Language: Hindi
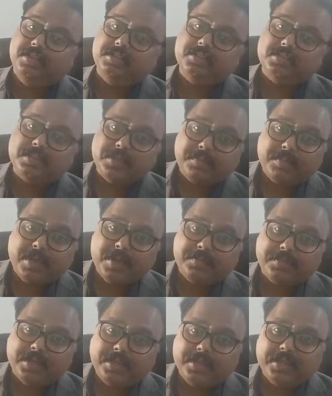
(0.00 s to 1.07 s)
इन सब
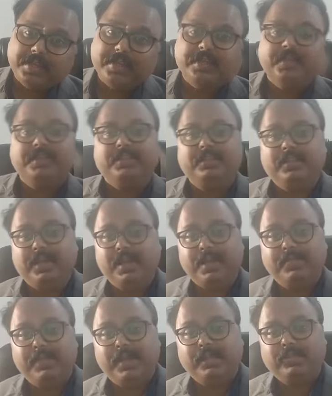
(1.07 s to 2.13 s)
काम के लिए
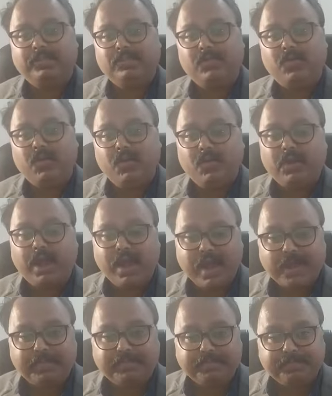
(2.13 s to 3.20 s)
धन्यवाद और
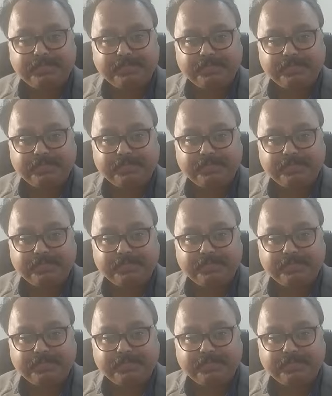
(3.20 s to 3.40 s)
आप